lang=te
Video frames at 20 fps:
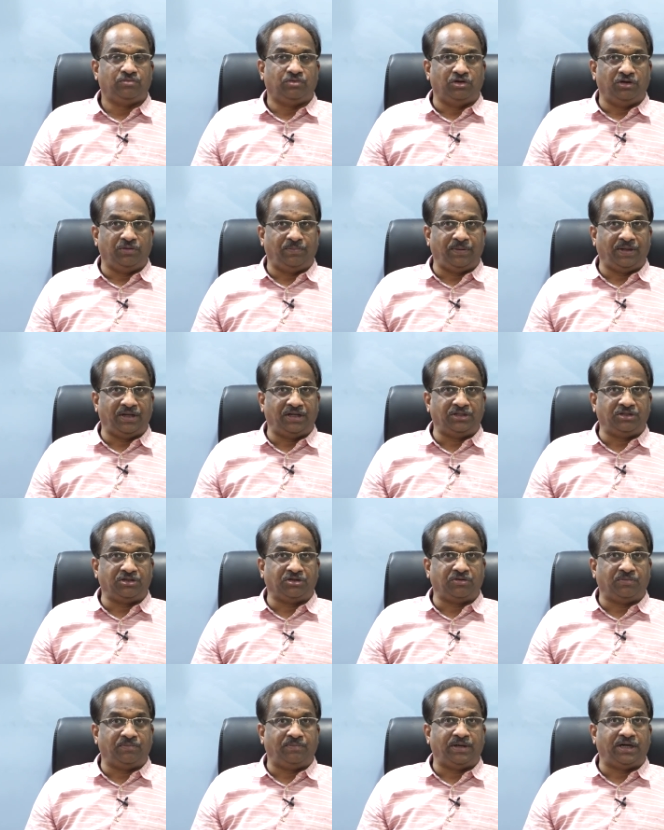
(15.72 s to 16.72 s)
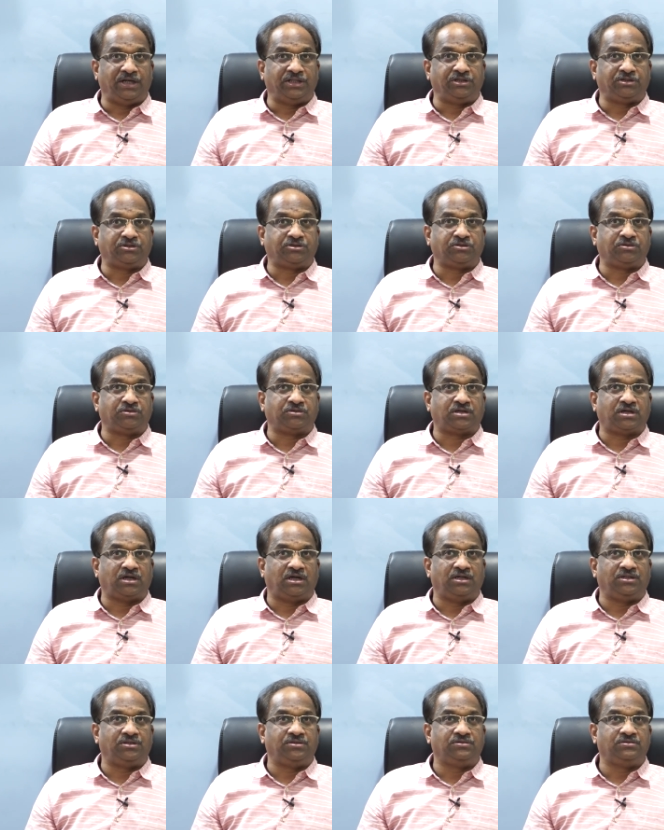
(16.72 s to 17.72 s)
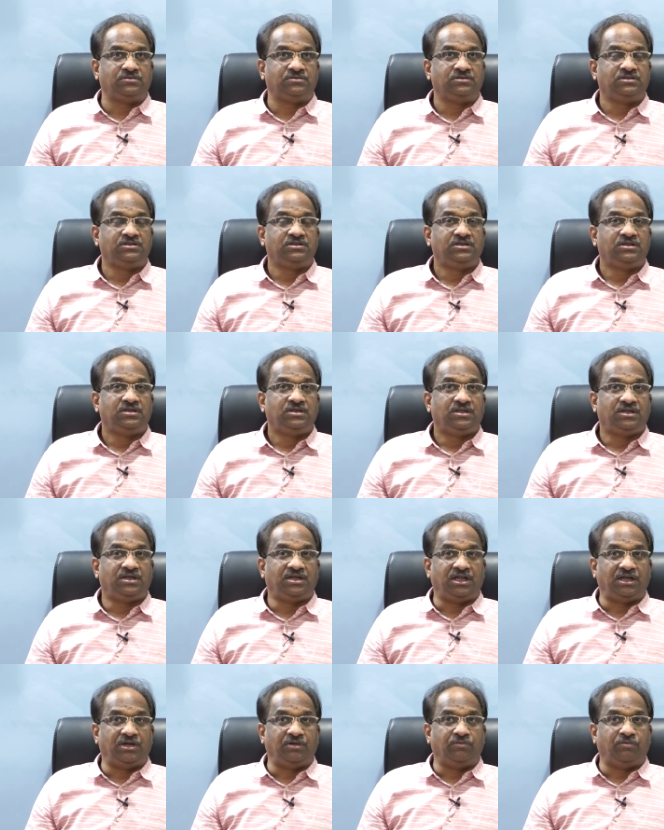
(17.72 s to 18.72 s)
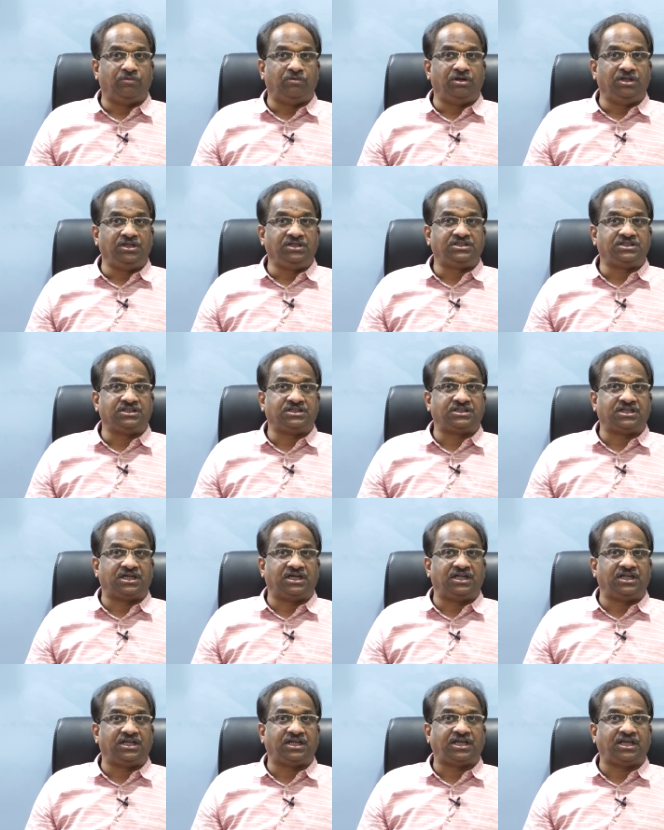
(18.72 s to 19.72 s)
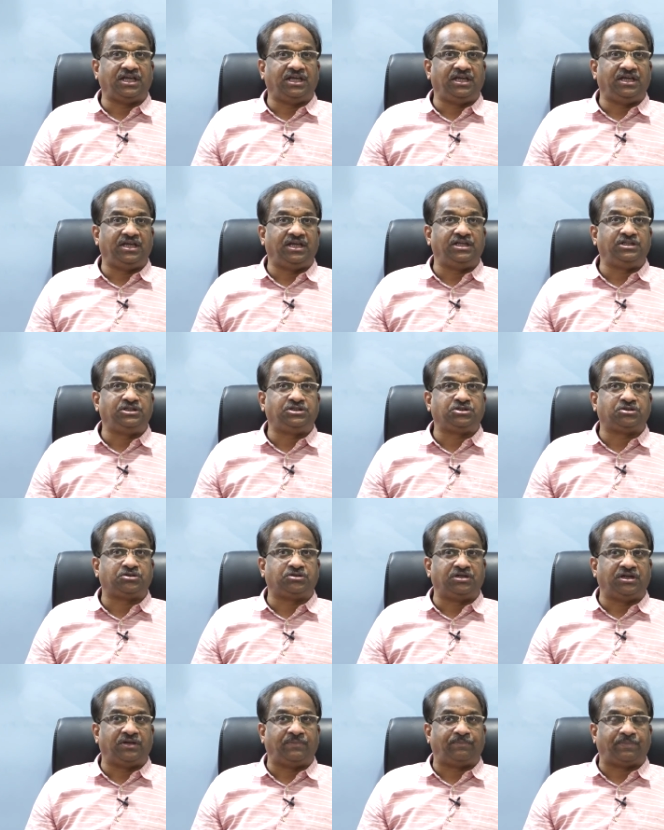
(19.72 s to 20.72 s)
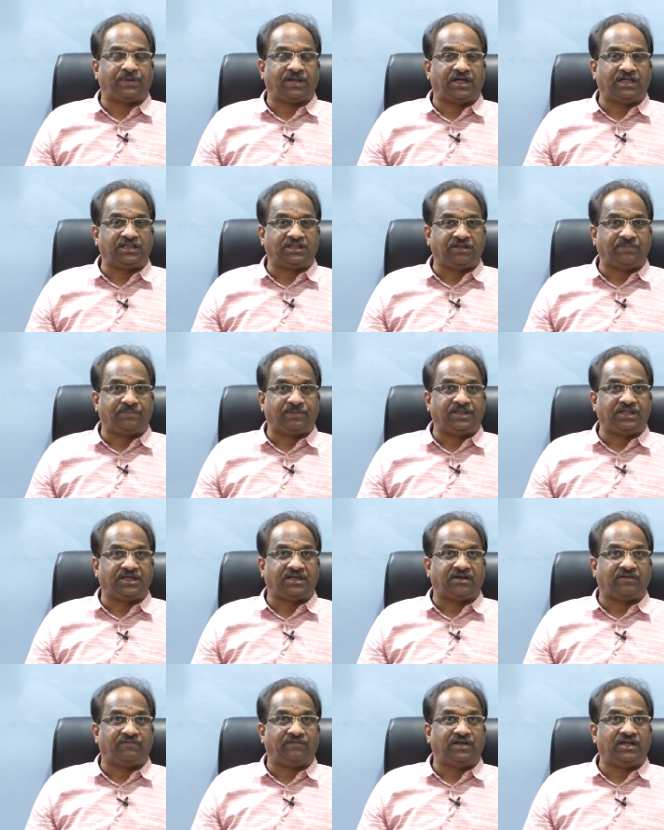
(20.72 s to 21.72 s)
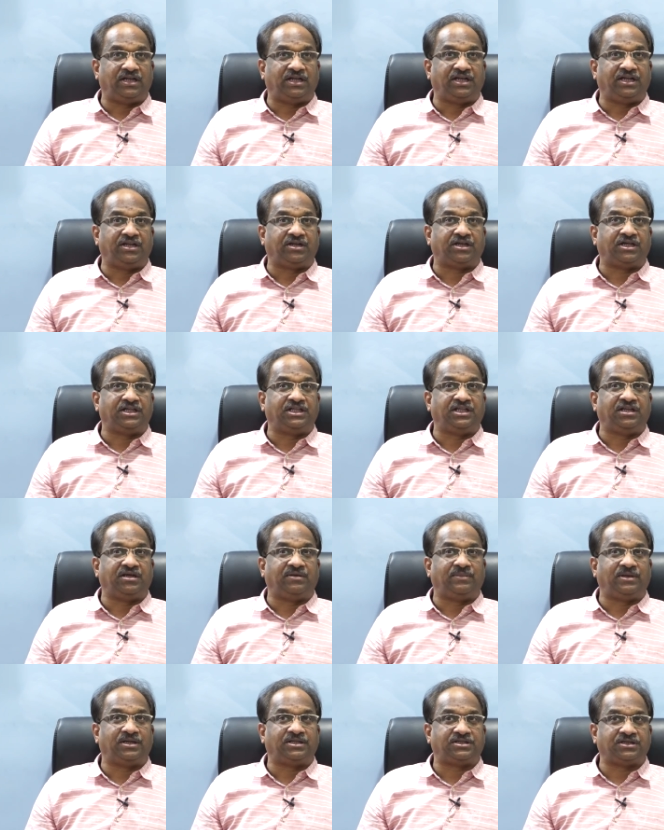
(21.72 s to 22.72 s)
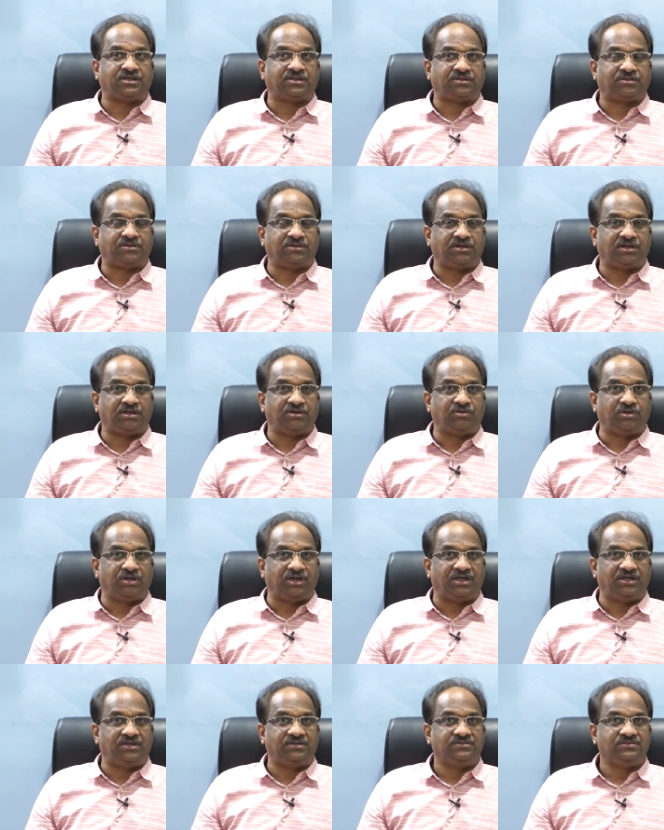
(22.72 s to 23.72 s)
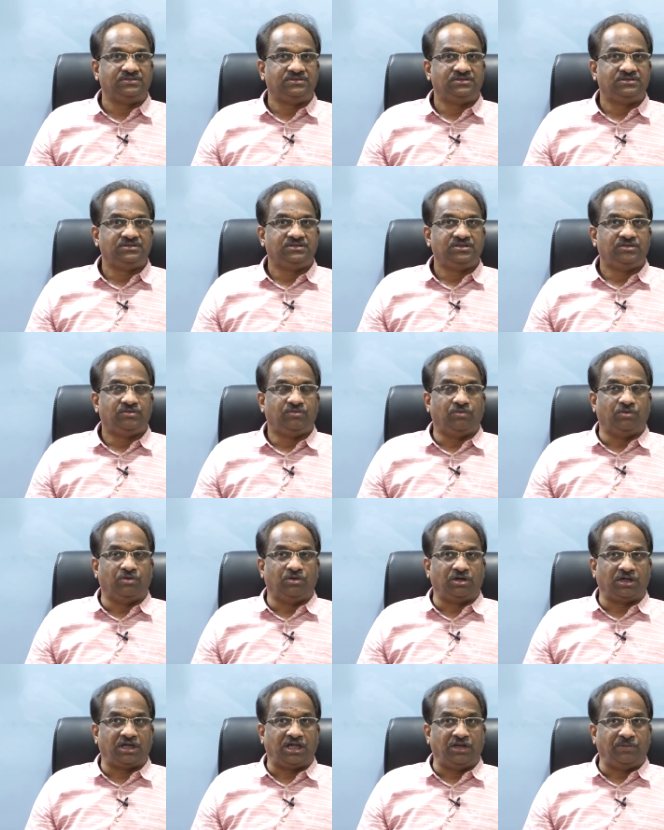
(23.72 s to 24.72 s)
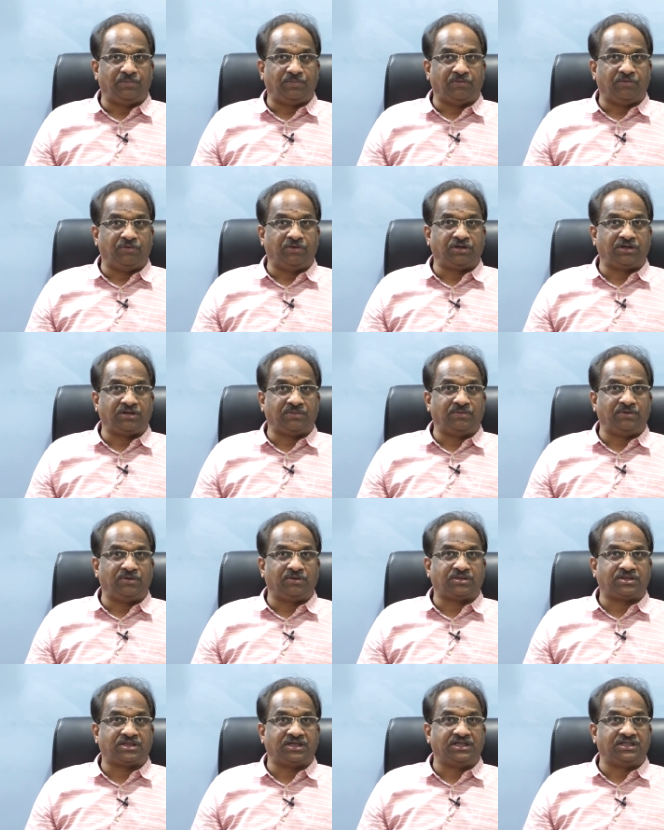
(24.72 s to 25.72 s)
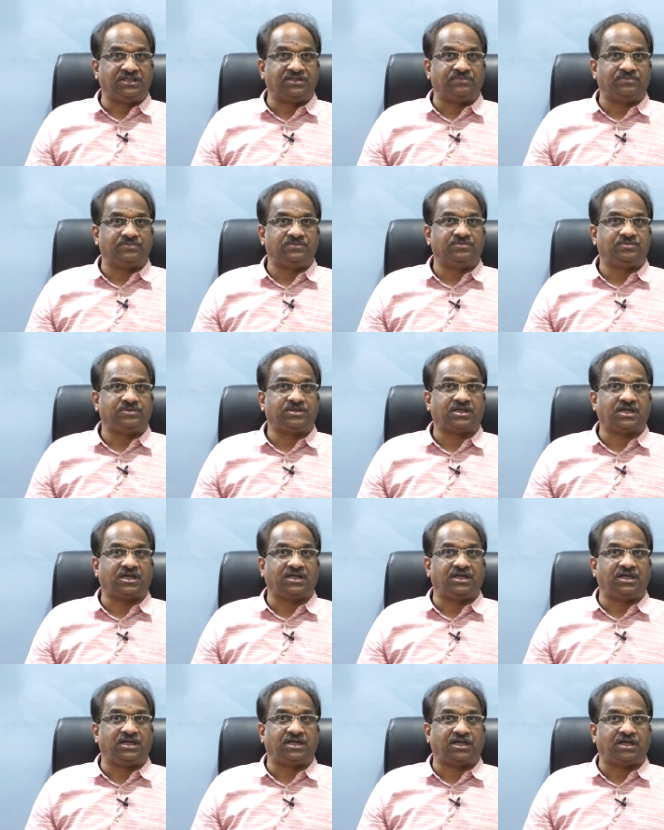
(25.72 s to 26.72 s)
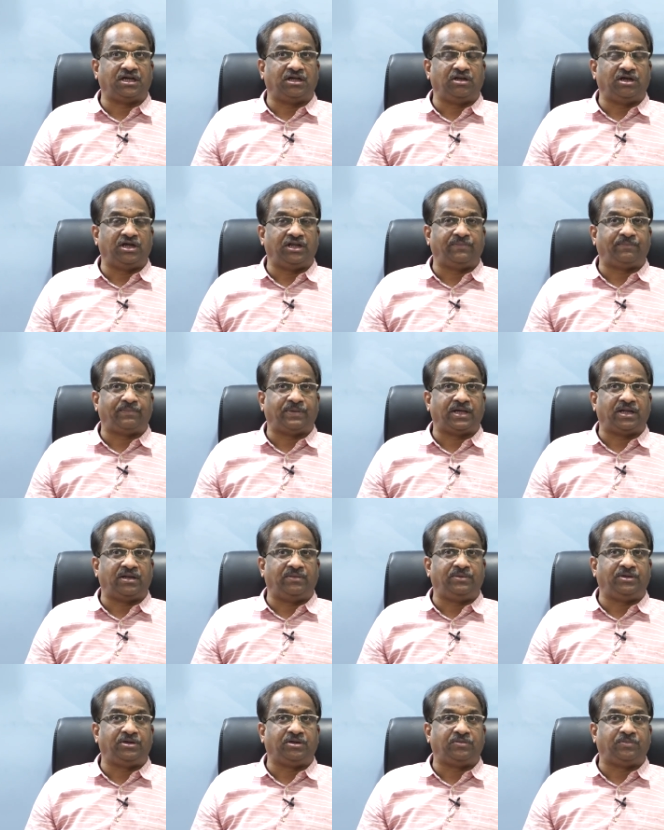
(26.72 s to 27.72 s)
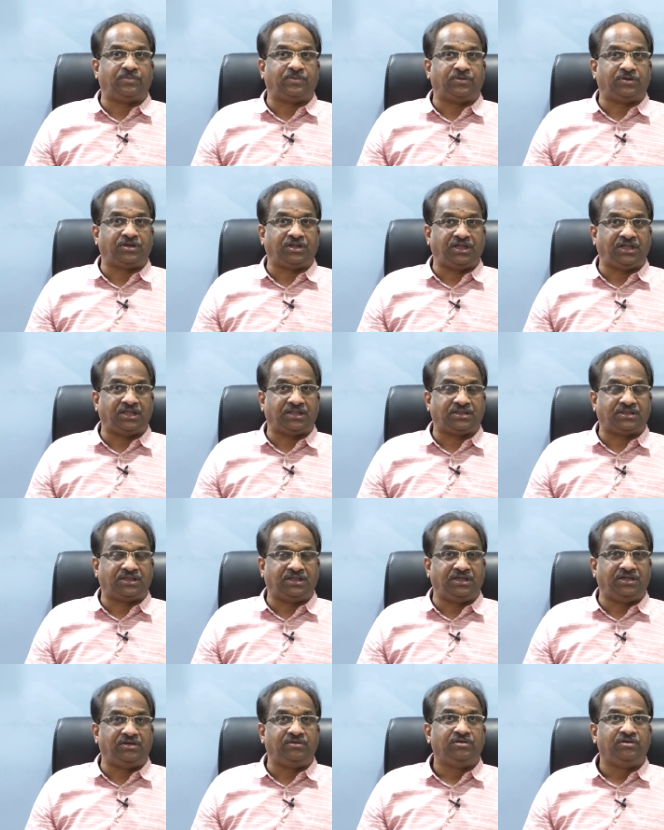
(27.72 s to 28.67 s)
ఓడిపోయినందుకు బాధతో కాదు నన్ను ఓడించటానికి ఎంచుకున్న ప్రాతిపదిక వల్ల నేను రాజీనామా చేస్తున్నాను అన్నాడు ఓ గెలుపు ఓటములు సహజం ఇప్పుడు కర్ణాటకలో ఆయన పార్లమెంటుకు పోటీ చేసి